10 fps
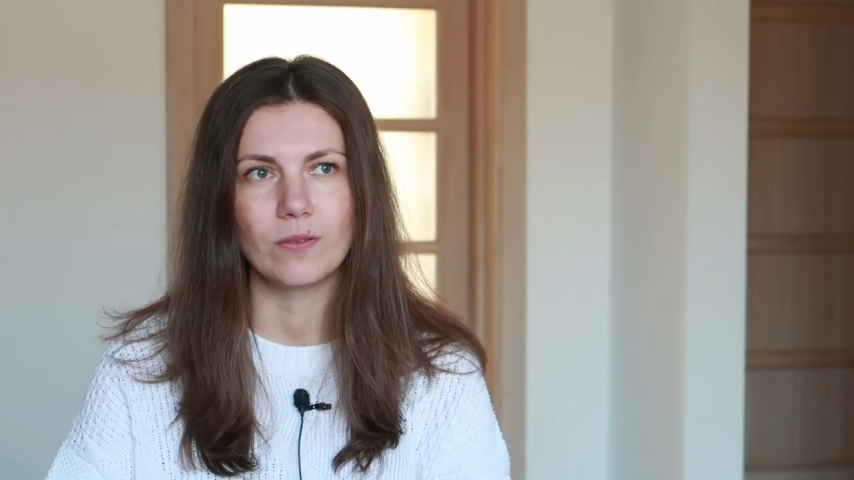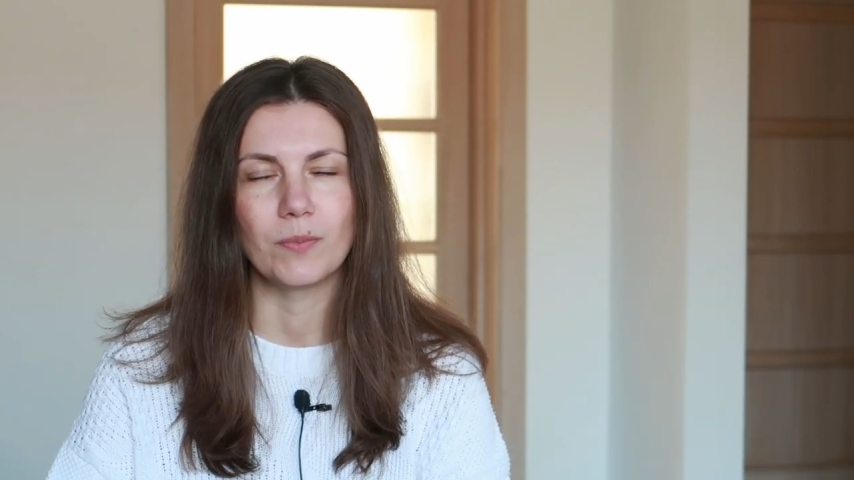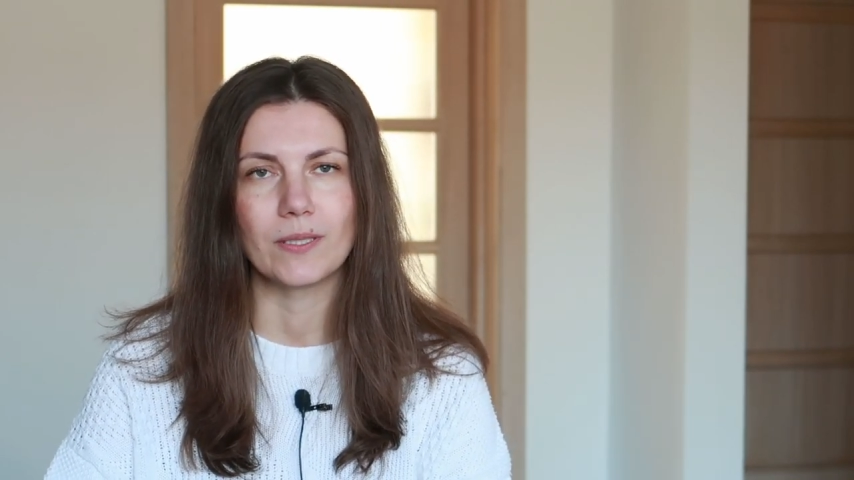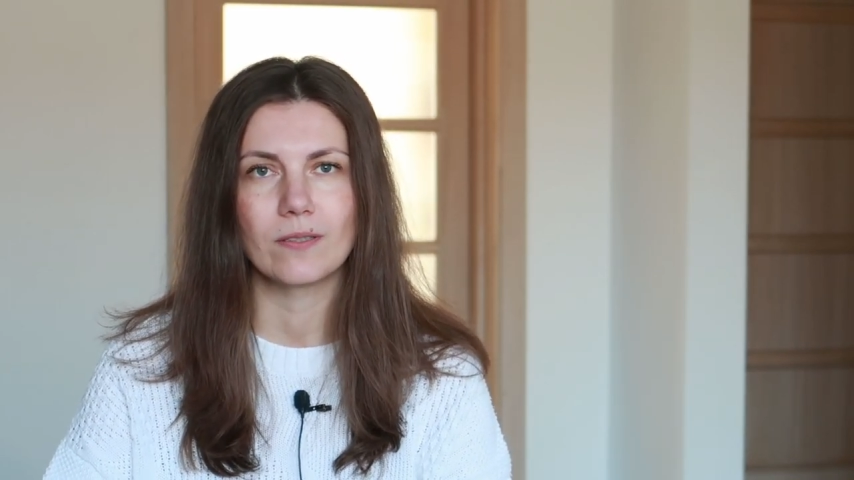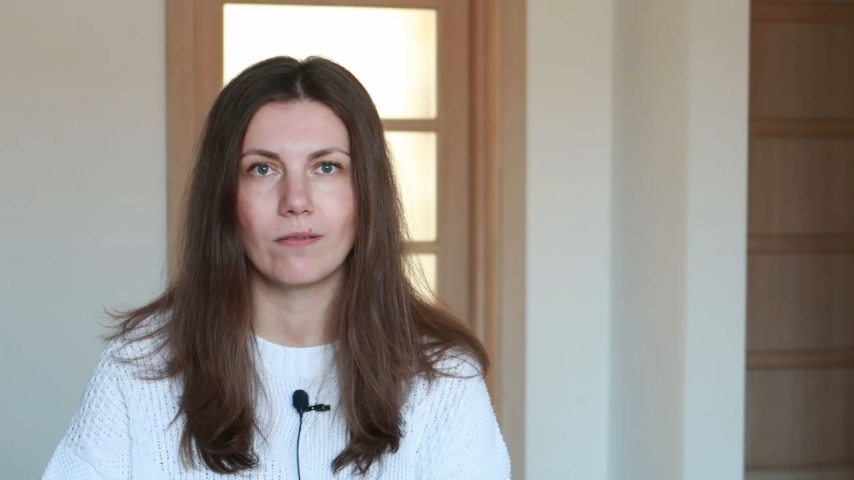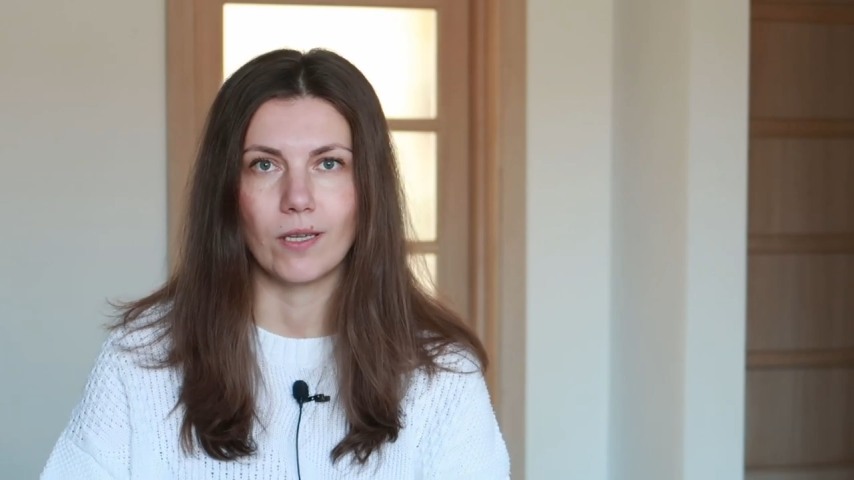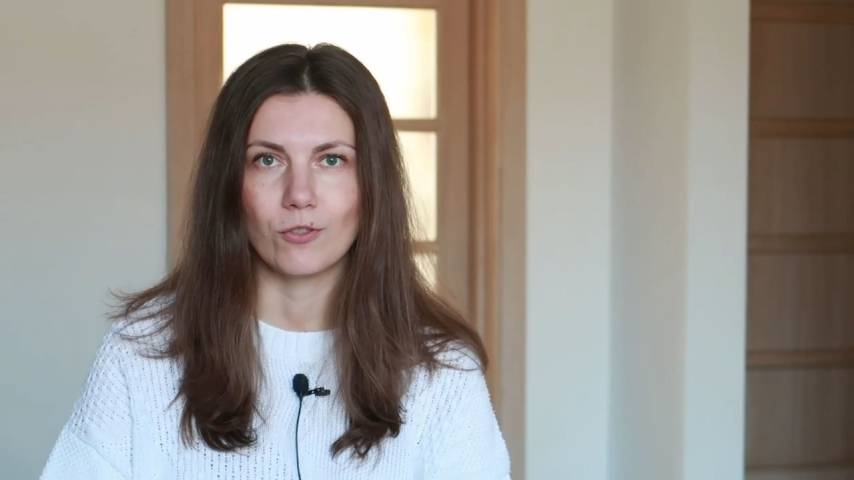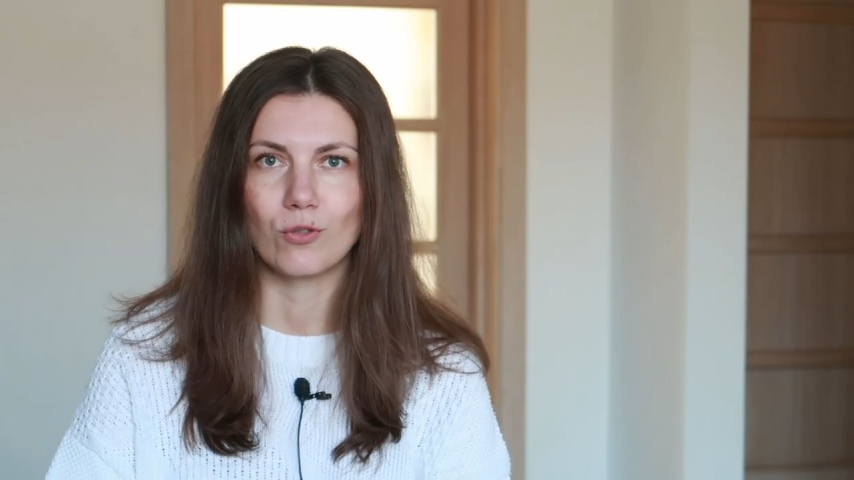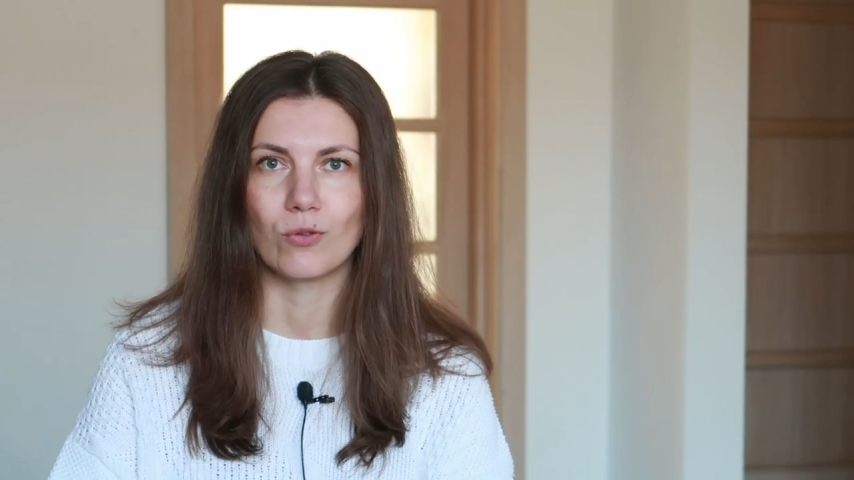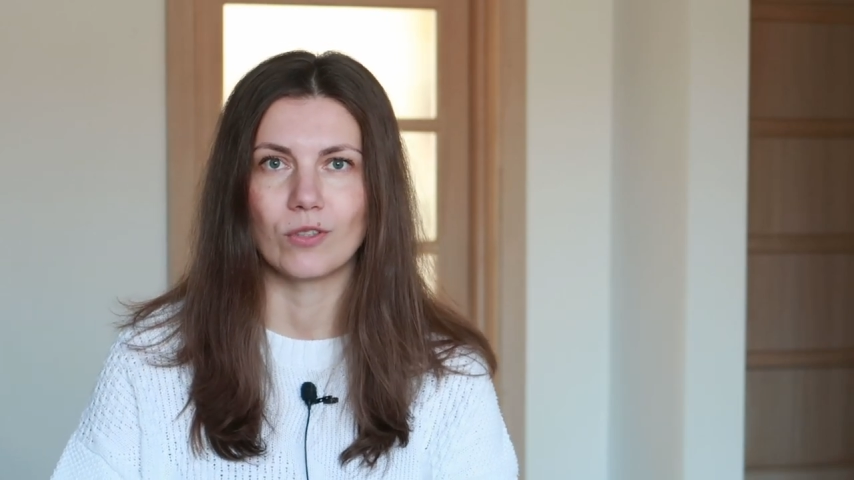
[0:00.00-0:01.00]
и
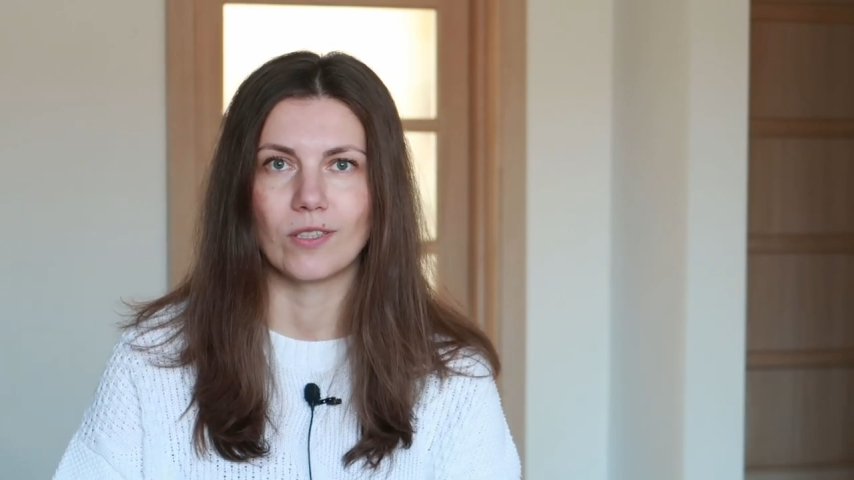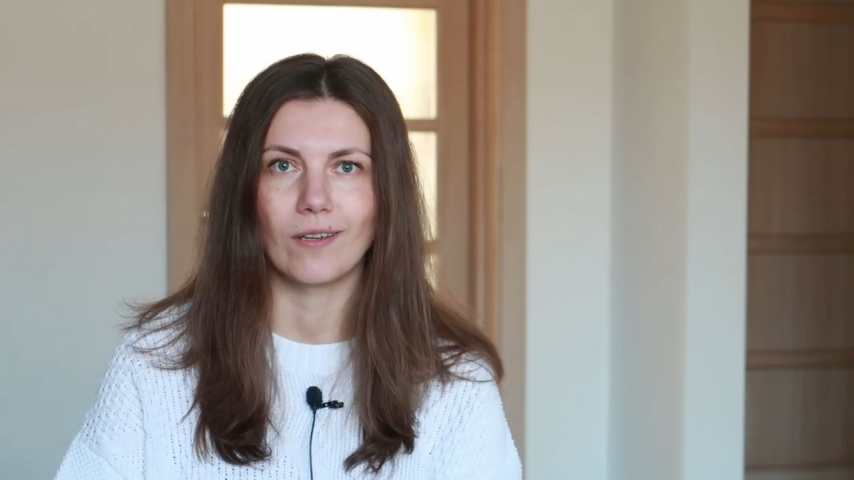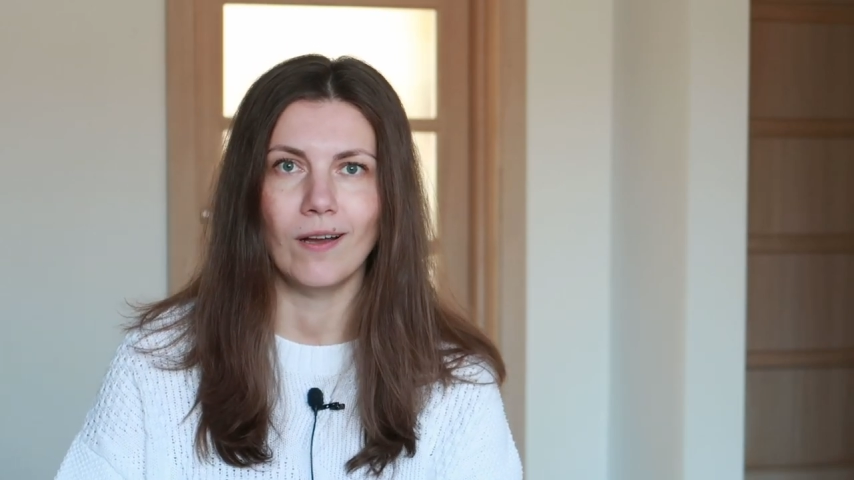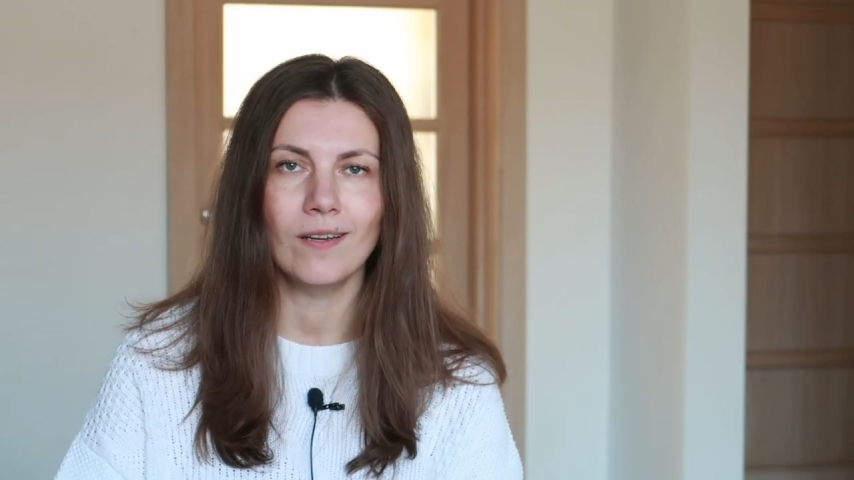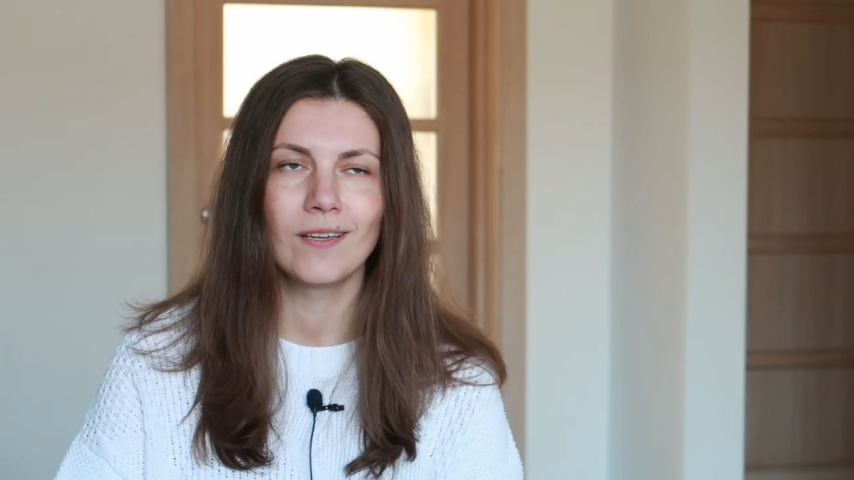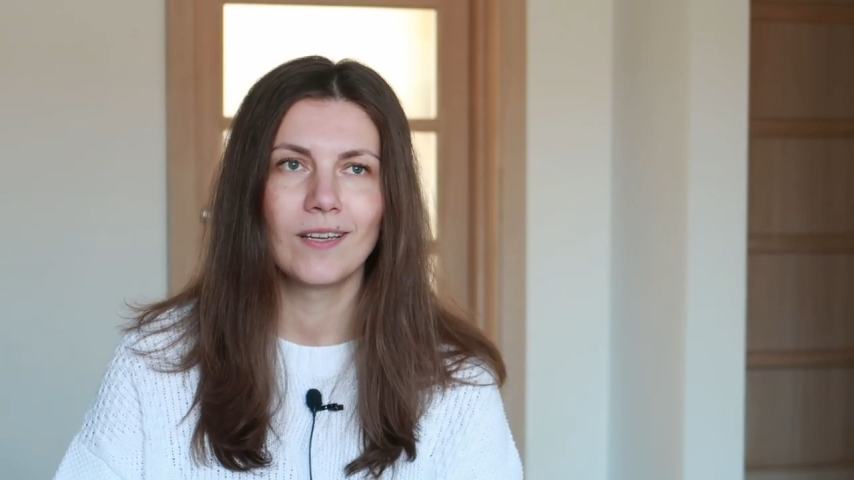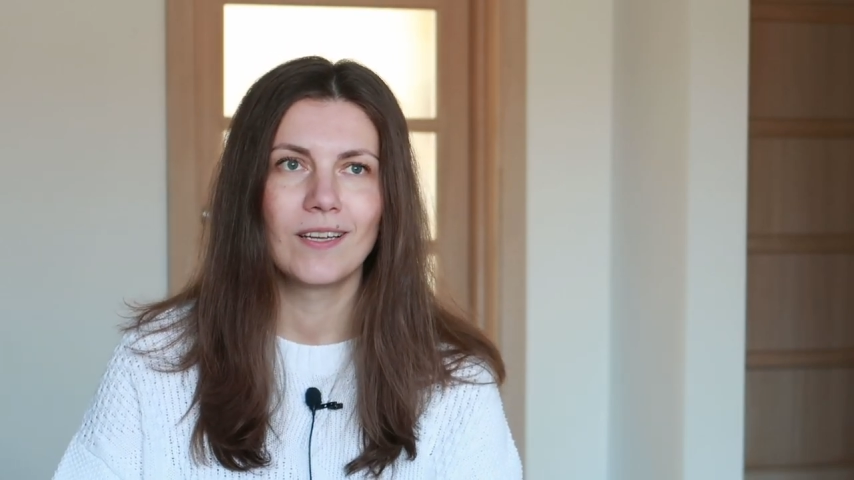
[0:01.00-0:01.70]
представлять, что это и как.